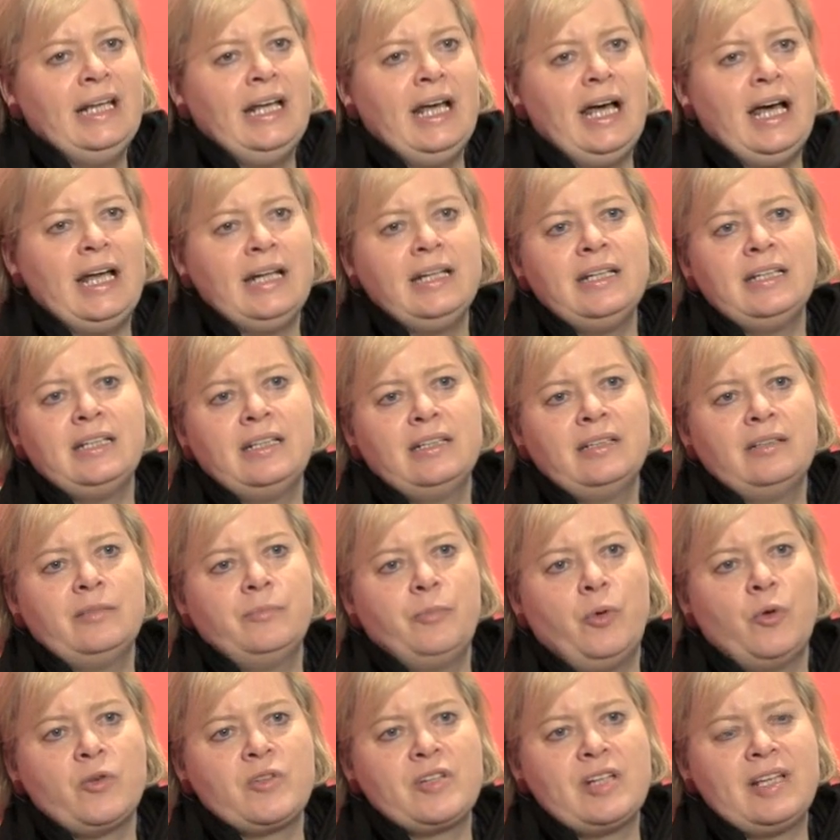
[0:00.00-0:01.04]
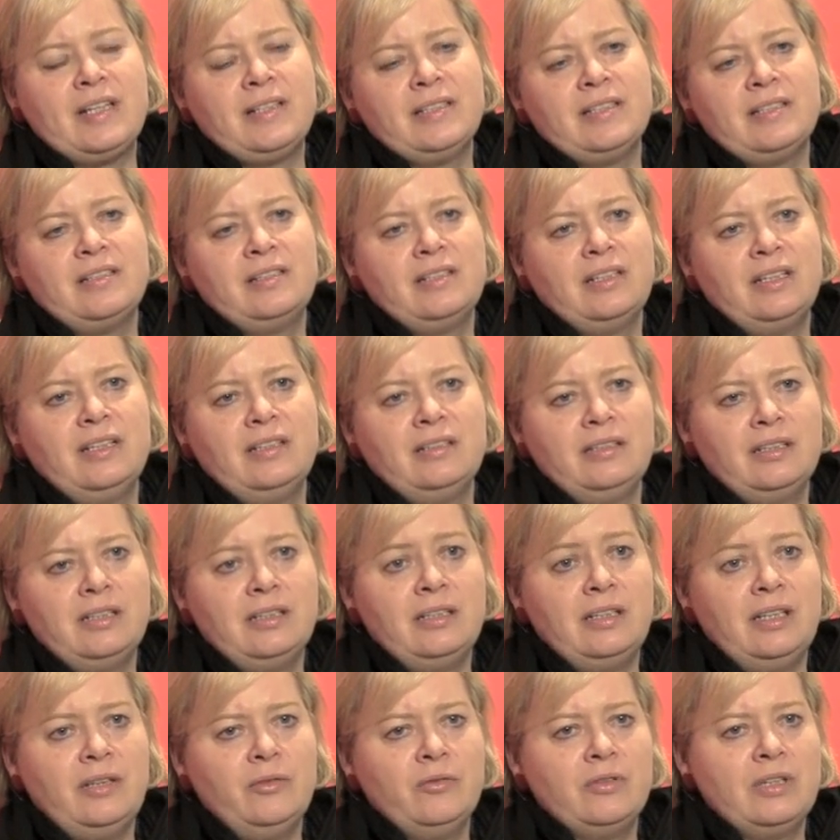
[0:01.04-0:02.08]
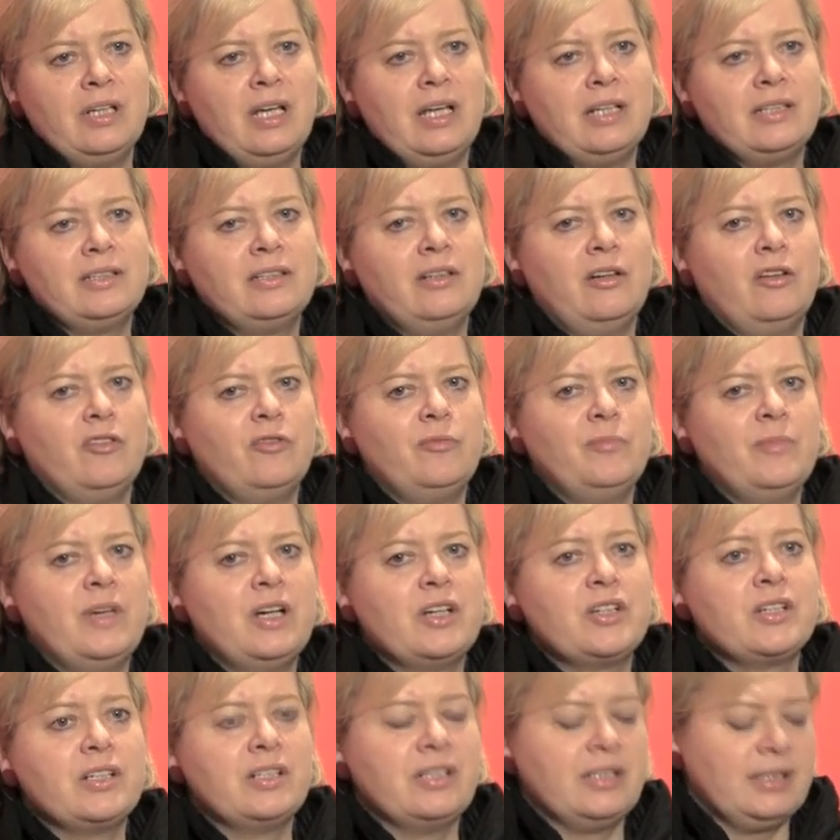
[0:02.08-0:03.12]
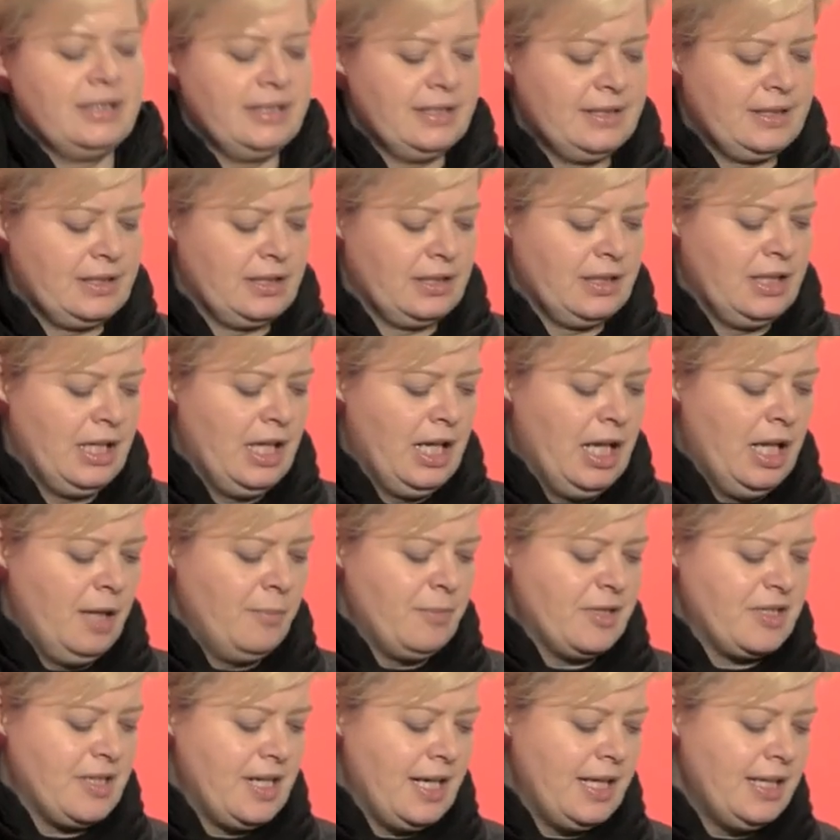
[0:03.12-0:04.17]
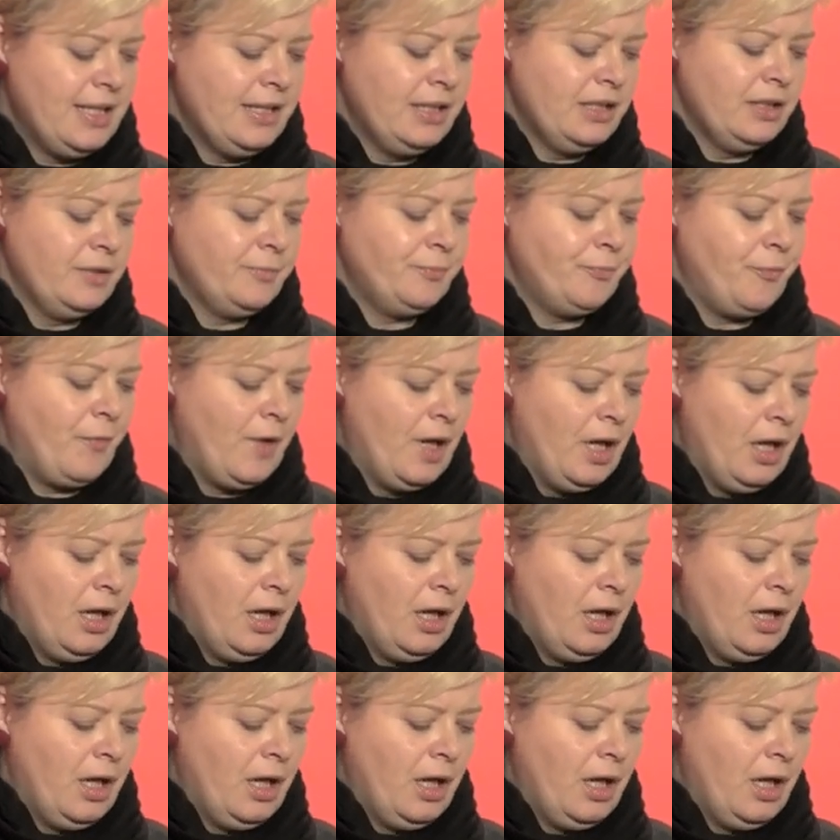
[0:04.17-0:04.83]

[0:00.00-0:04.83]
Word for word: an den Protesten gegen den Neonazi-Aufmarsch in Dresden beteiligen